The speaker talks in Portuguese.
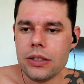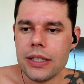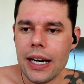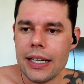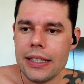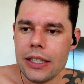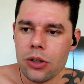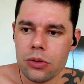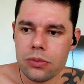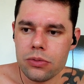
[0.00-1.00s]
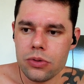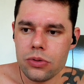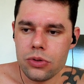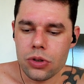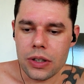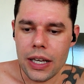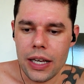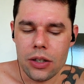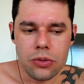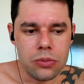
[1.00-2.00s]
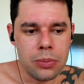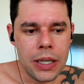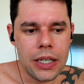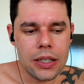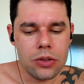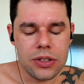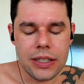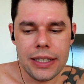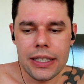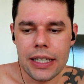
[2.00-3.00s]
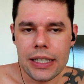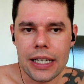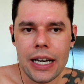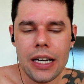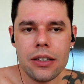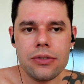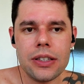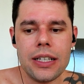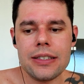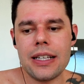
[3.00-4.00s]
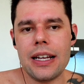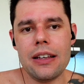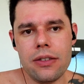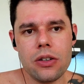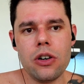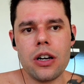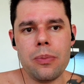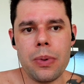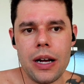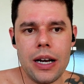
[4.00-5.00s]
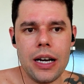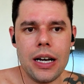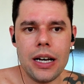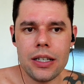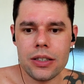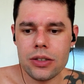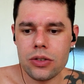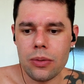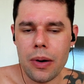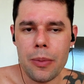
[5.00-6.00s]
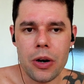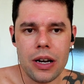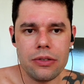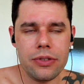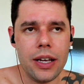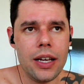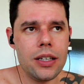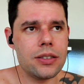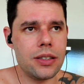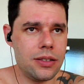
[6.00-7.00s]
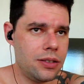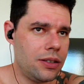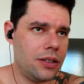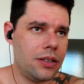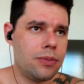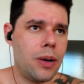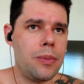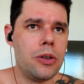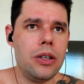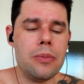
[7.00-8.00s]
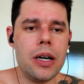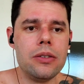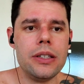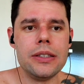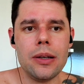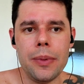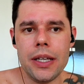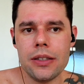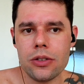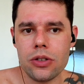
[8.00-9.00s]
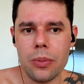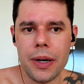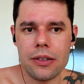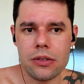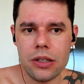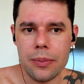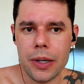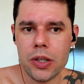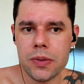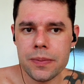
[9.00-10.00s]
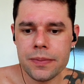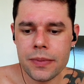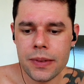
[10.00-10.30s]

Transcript: E aí eu joguei uma, consegui ganhar, finalizei a live agora pra tomar meu café, esqueci de espremer o limão ali também, que eu tomo água com limão.